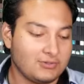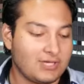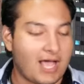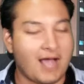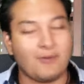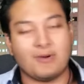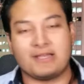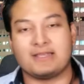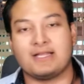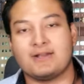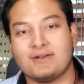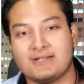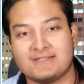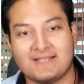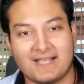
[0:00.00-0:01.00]

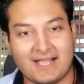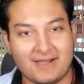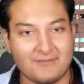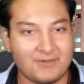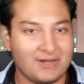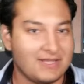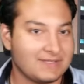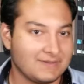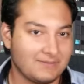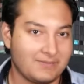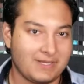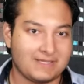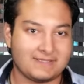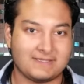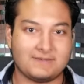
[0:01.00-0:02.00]
aguantaron este cambio las
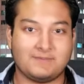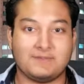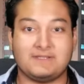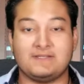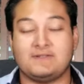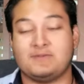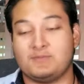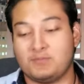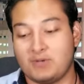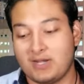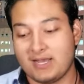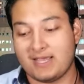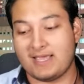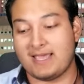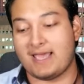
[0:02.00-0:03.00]
empresas, pues se
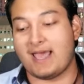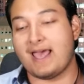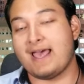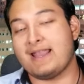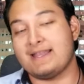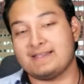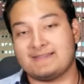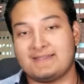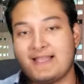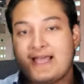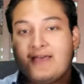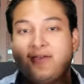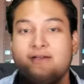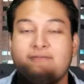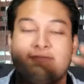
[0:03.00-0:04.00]
supone que han
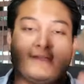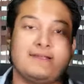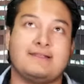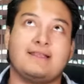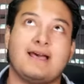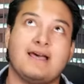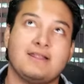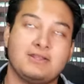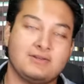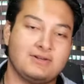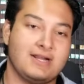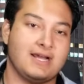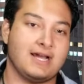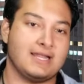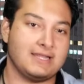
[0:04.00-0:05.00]
estado afectando
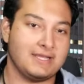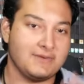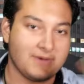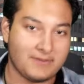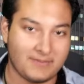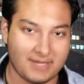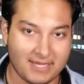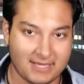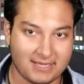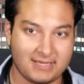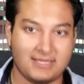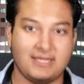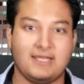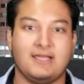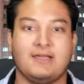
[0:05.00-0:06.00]

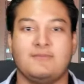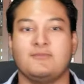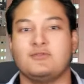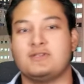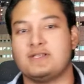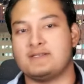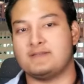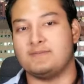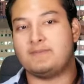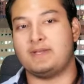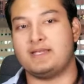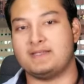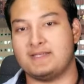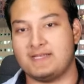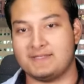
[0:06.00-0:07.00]
negativamente y que muchas
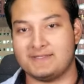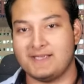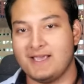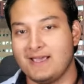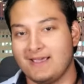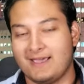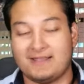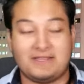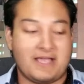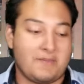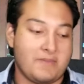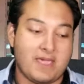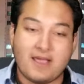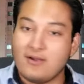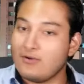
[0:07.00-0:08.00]
empresas que
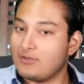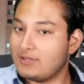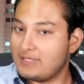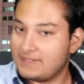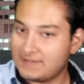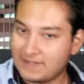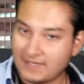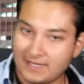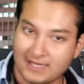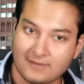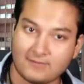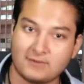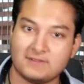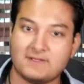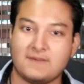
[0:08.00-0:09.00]
también cotizan en la
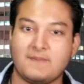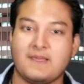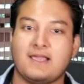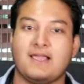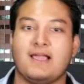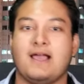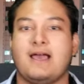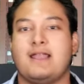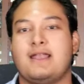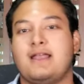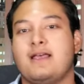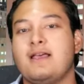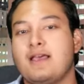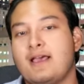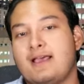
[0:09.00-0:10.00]
bolsa
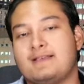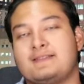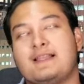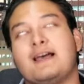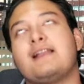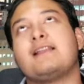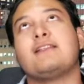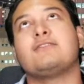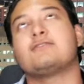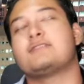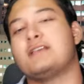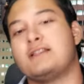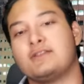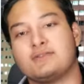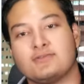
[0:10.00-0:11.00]
mexicana están
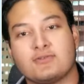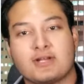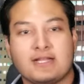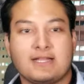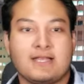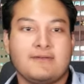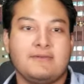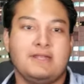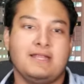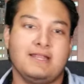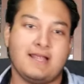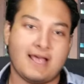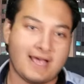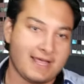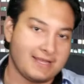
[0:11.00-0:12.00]
reduciendo su
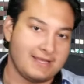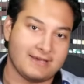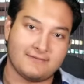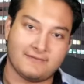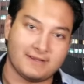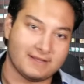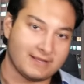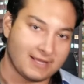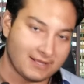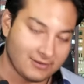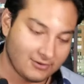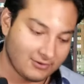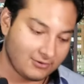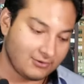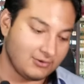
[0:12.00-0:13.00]
rentabilidad y
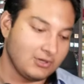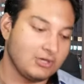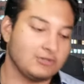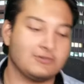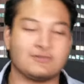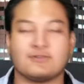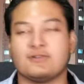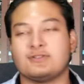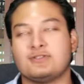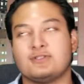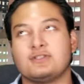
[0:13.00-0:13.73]
afectando sus costos